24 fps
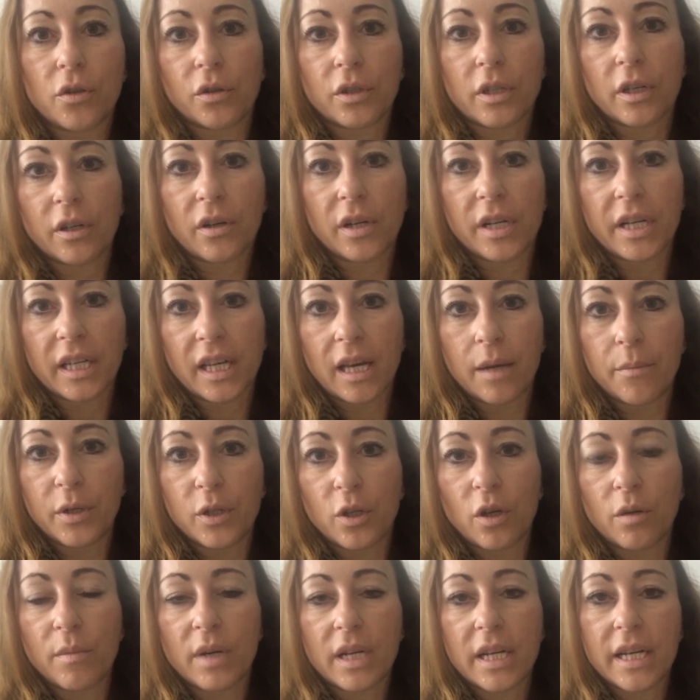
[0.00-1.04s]
Dr. Colin Campbell
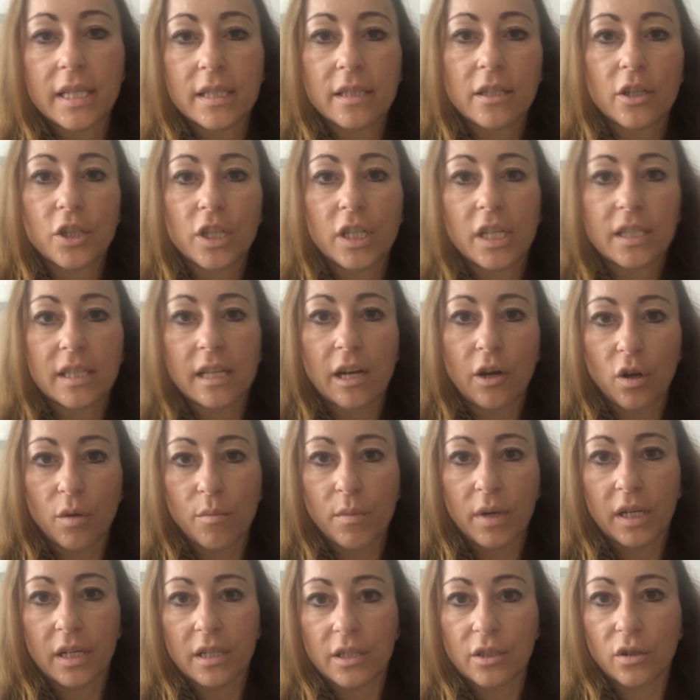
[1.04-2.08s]
nochmal lesen, da steht das auch
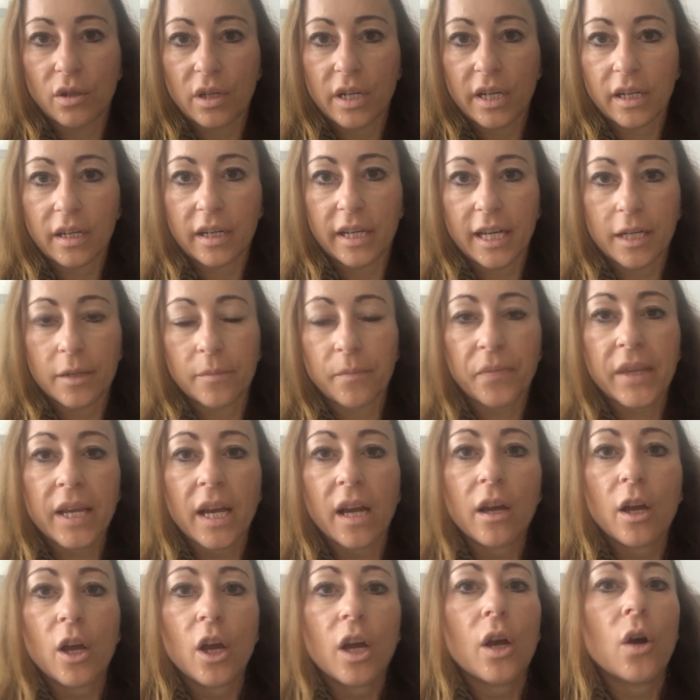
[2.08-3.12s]
nochmal ganz toll erklärt.
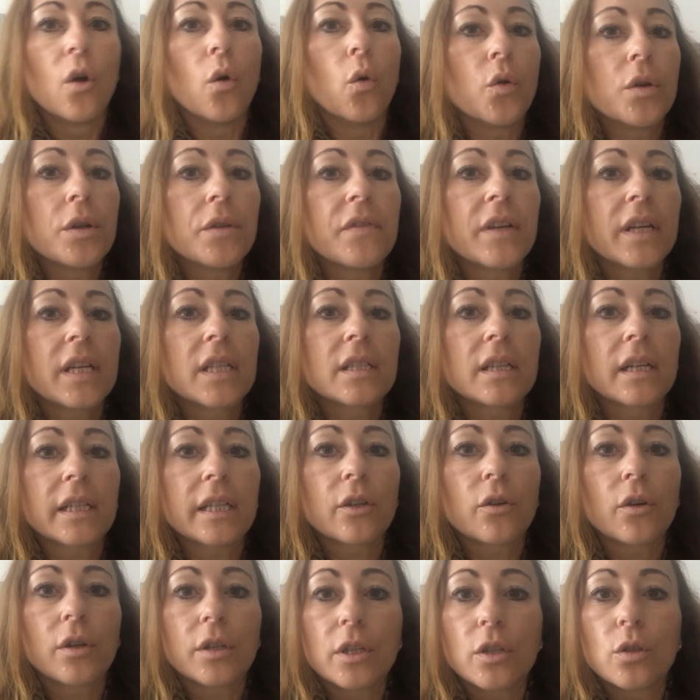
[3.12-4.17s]
Und wie gesagt,
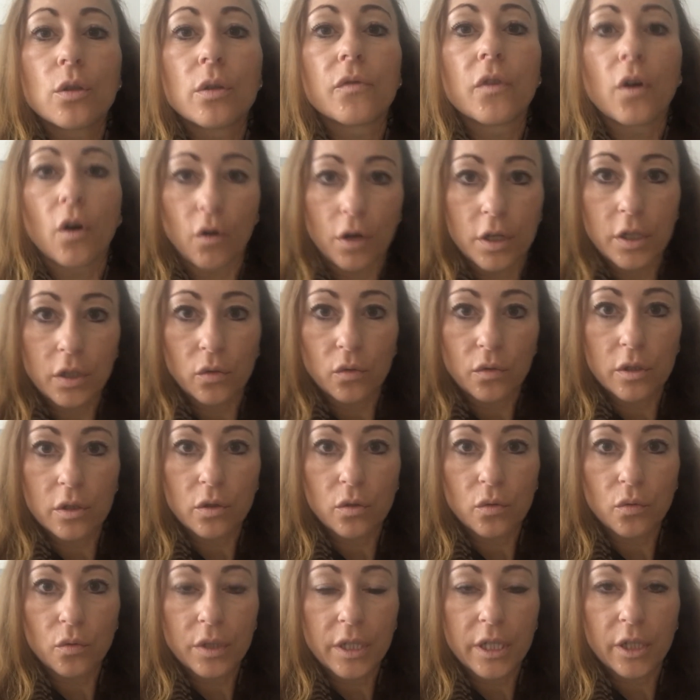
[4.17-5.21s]
ihr könnt nicht nur für euch
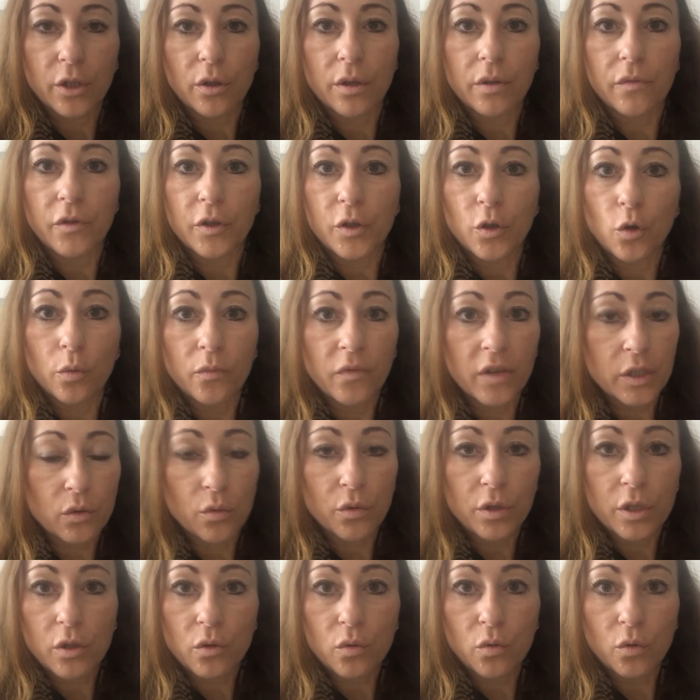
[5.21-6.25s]
Gutes tun, ihr könnt für die Umwelt
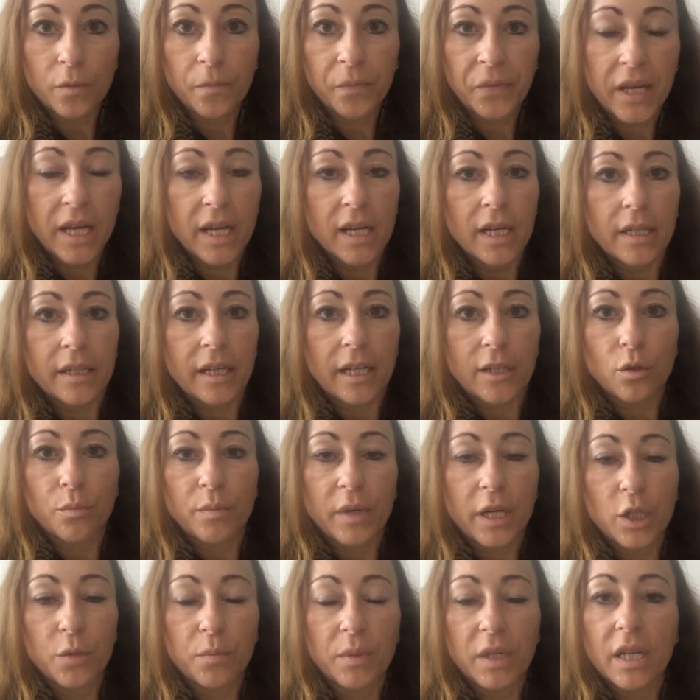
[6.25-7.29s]
Gutes tun, denn zum
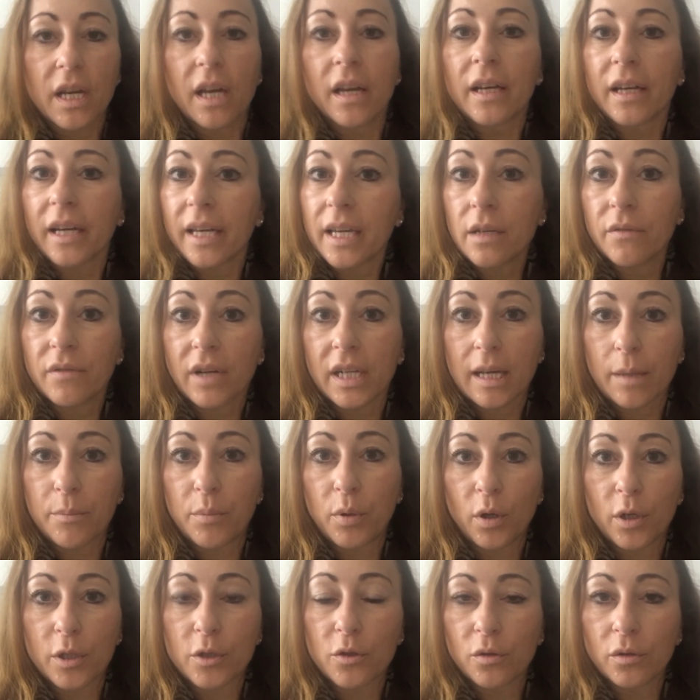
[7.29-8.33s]
Beispiel
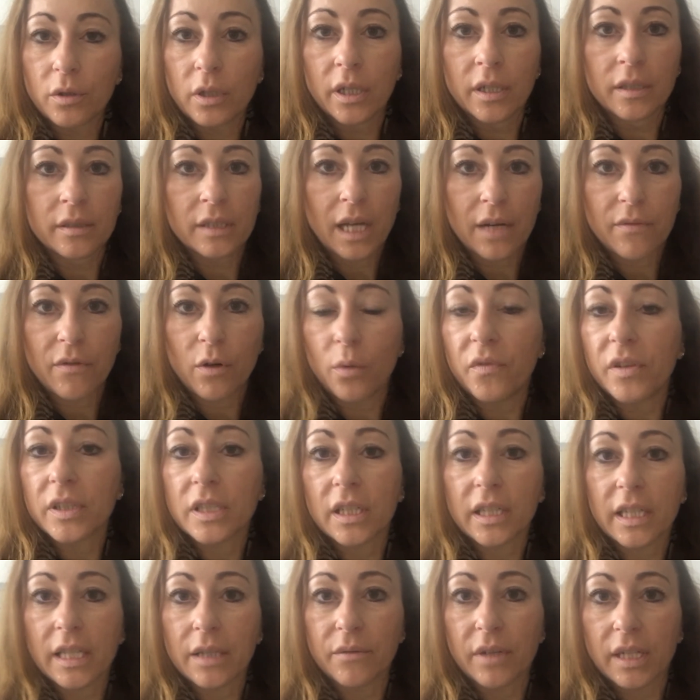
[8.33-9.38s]
Regenwaldabholzung, ja, warum wird
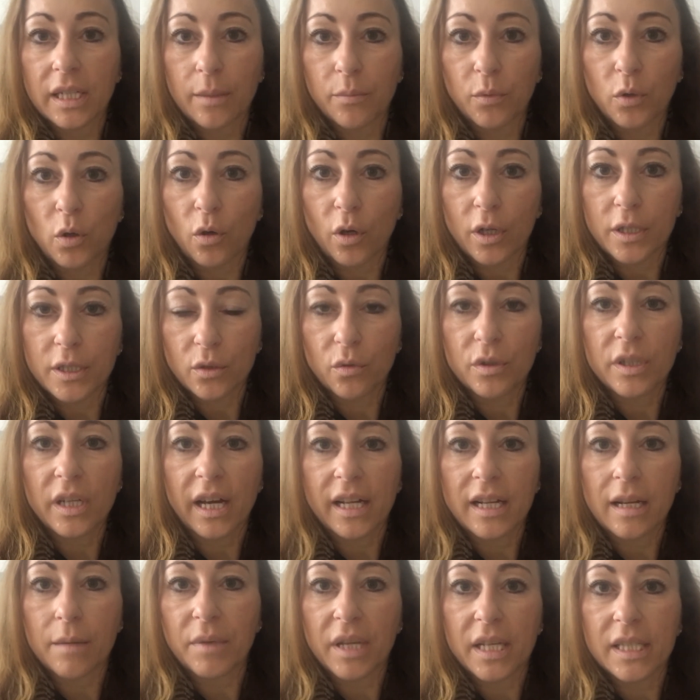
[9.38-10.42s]
der Regenwald abgeholzt? Unter
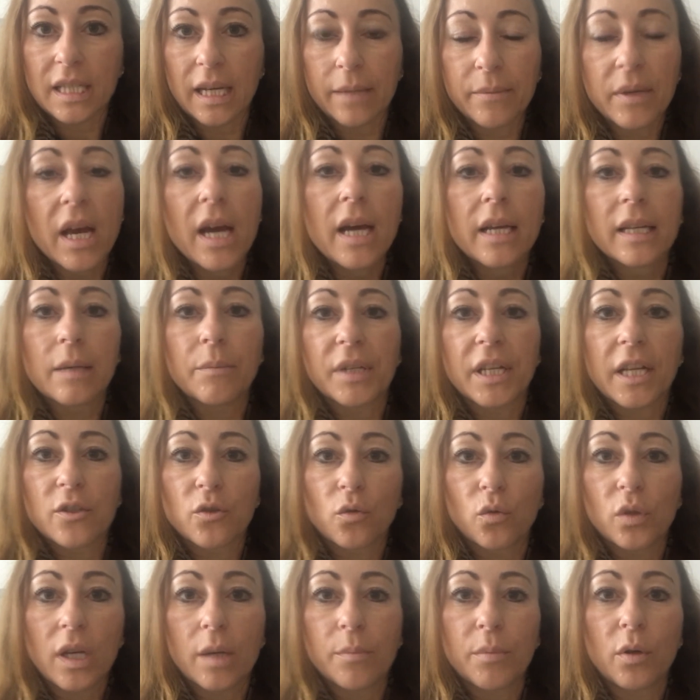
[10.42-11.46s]
anderem deshalb, damit der
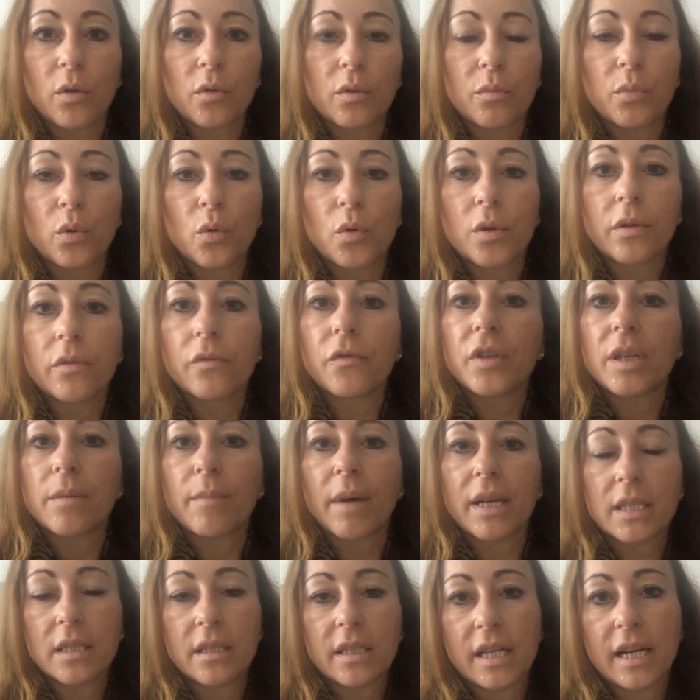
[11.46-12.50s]
Sojabohnen für die
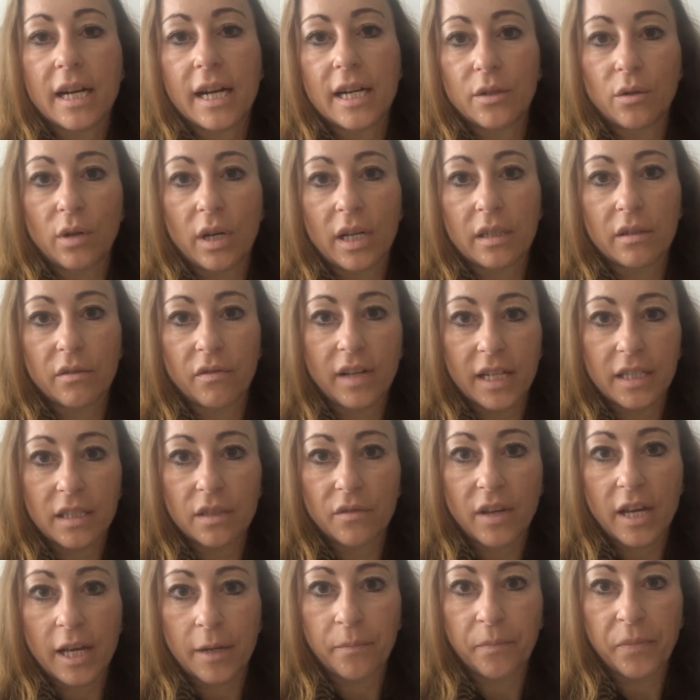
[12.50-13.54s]
Massentierhaltung
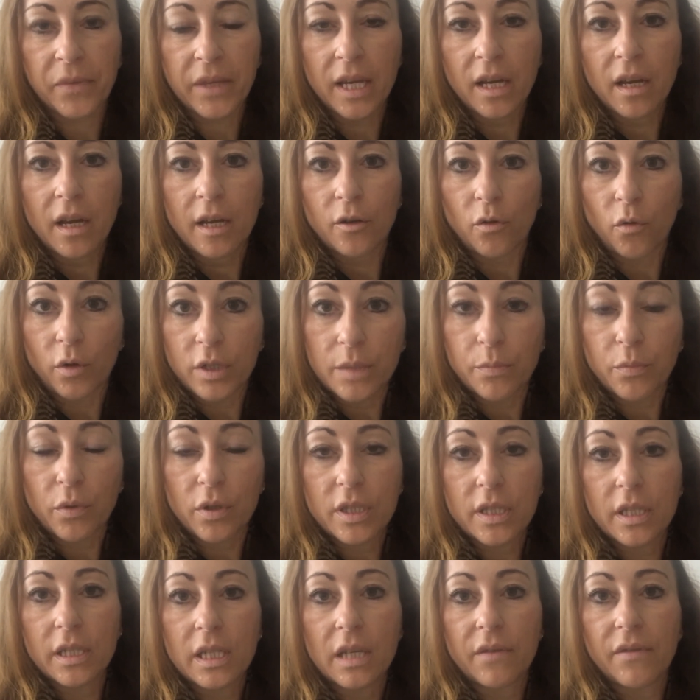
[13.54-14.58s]
angepflanzt werden. 90
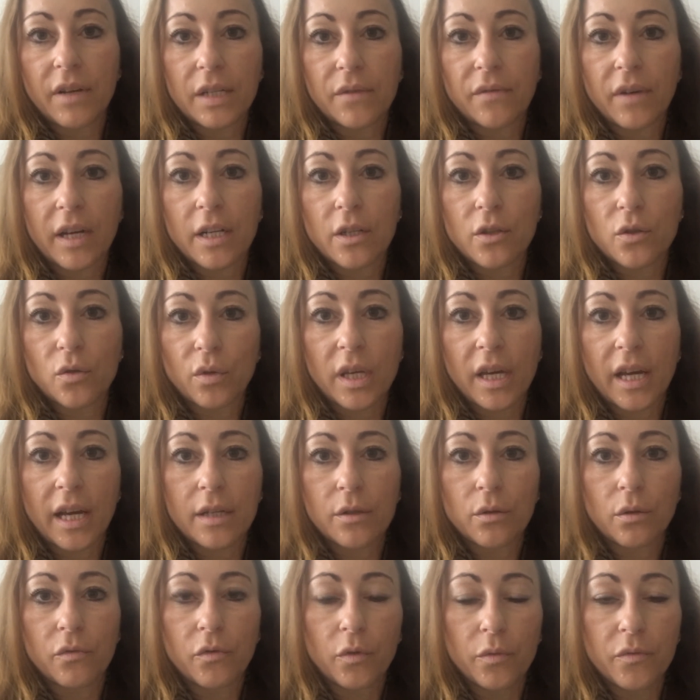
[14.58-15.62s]
Prozent der weltweiten
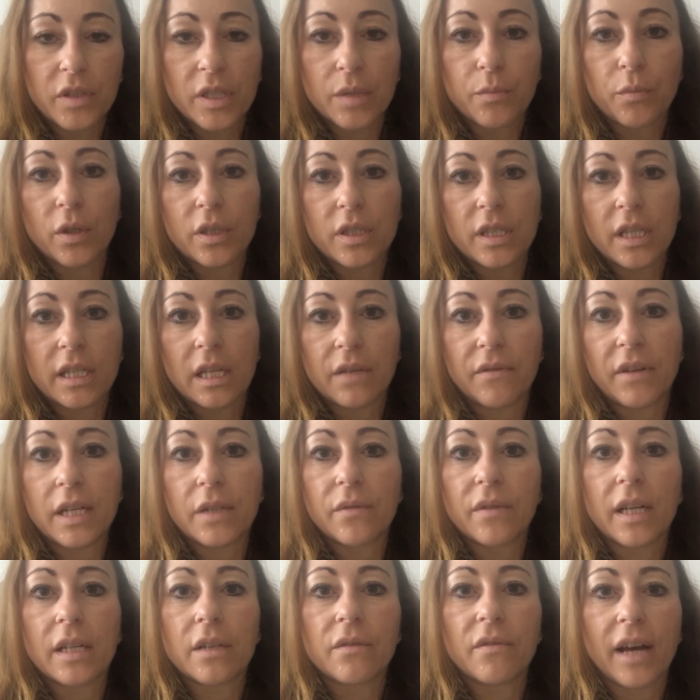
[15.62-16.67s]
Sojaernte und 50 Prozent der
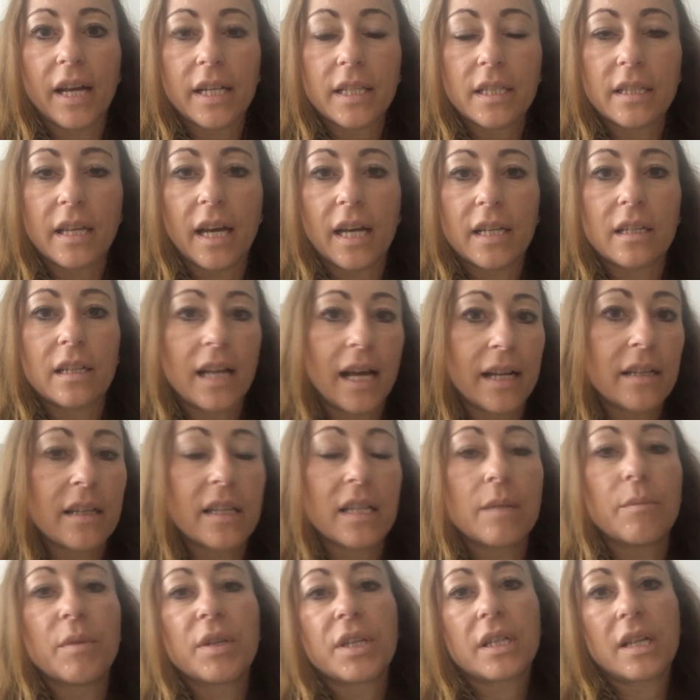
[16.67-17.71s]
weltweiten Weizenernte
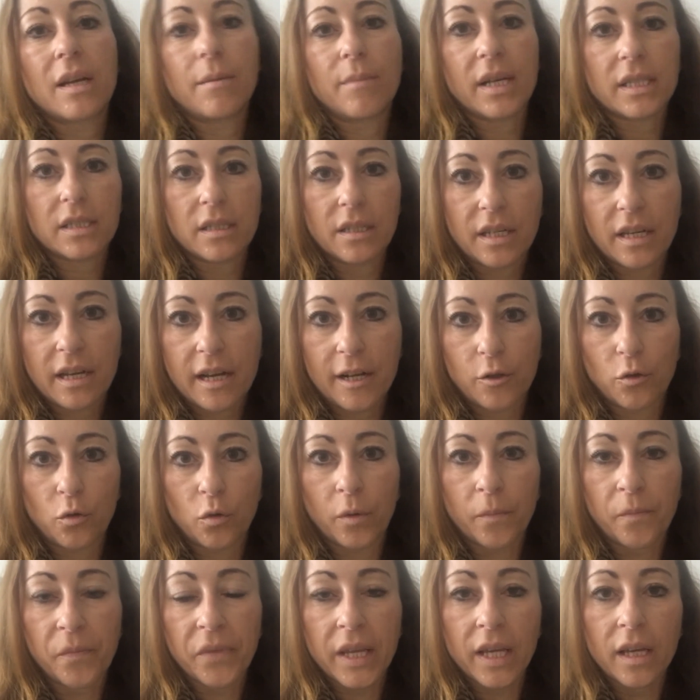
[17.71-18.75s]
landet nämlich in der
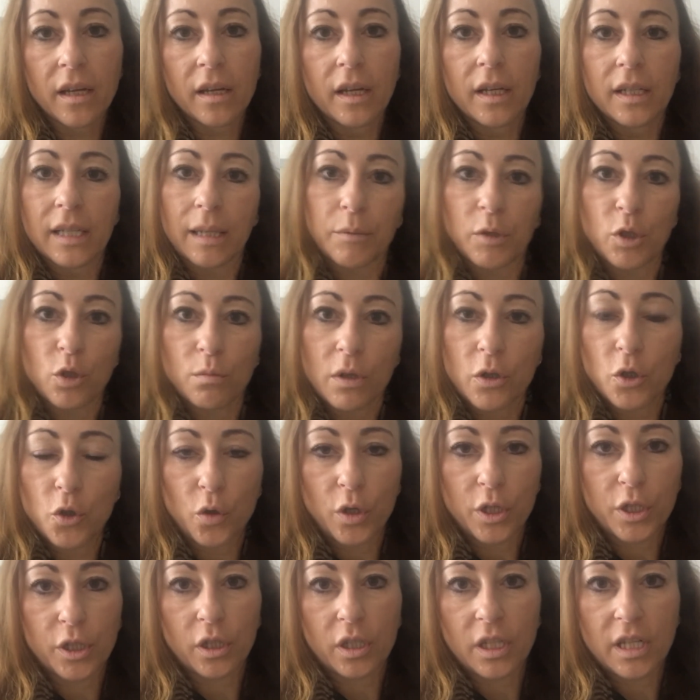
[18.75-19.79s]
Massentierhaltung. Da habt ihr schon mal
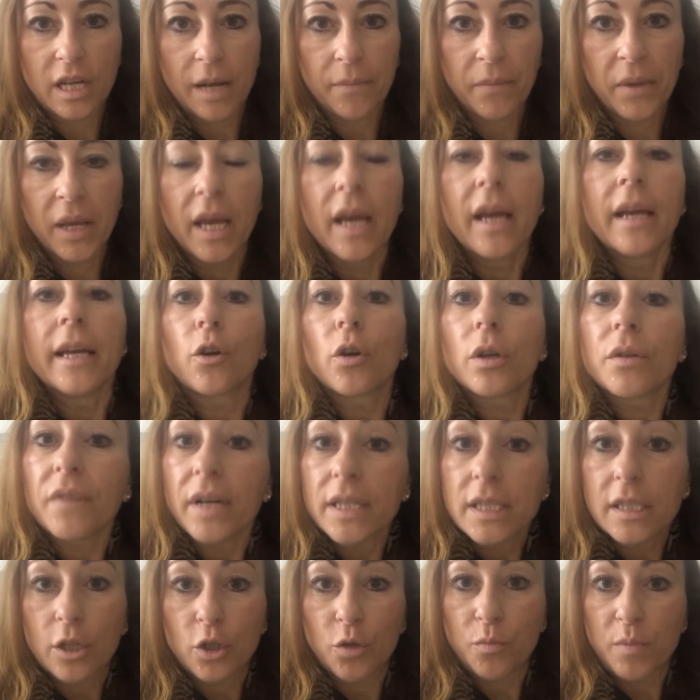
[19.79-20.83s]
Schönes getan. Ihr könnt
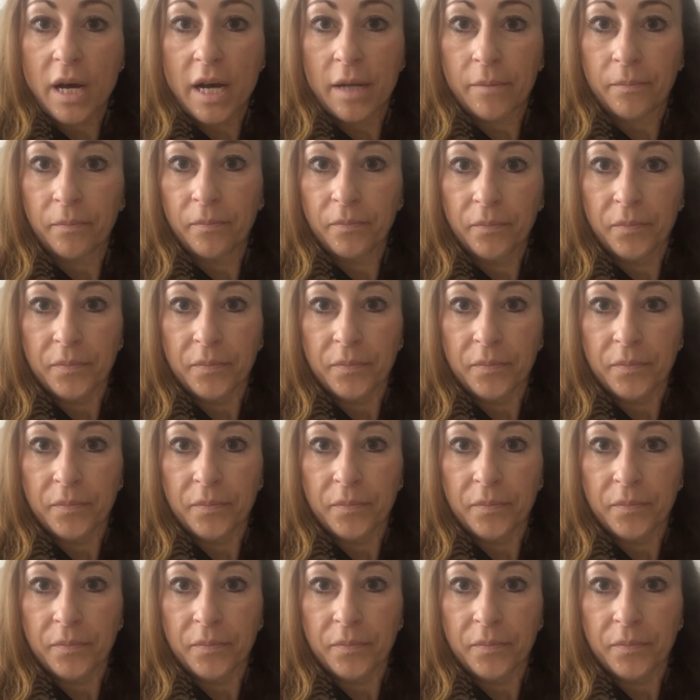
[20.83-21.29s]
Wasser sparen.